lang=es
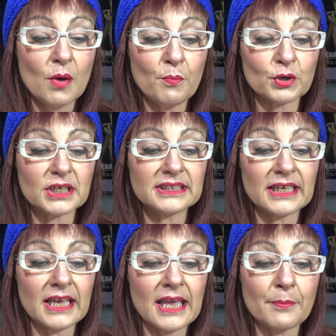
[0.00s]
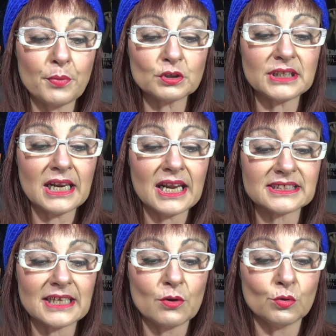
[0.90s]
porque te aportan la
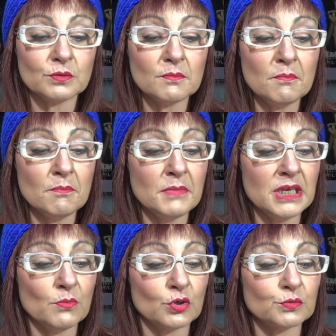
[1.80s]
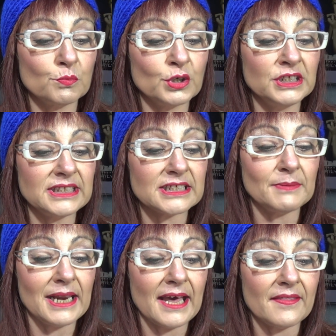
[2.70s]
salud, mimos, bonitas
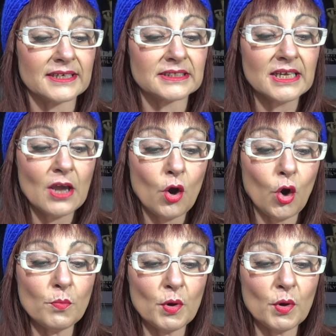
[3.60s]
veladas o